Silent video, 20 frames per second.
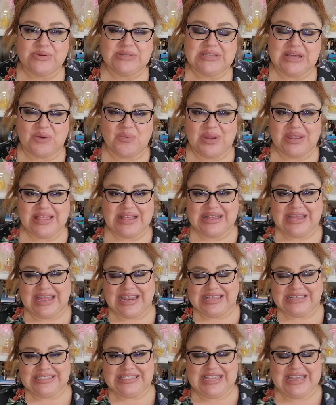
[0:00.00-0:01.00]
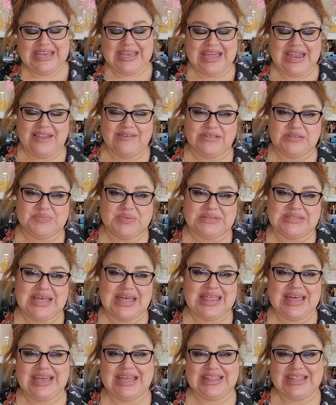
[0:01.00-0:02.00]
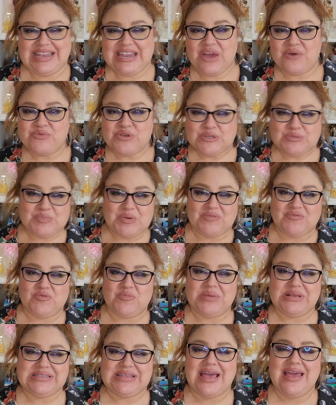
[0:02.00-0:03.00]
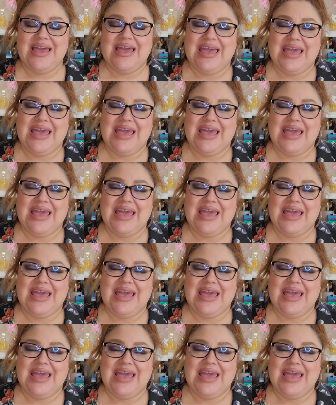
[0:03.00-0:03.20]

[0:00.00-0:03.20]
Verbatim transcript: ¿Se acuerdan que les dije la vez pasada que tenía unos perfumes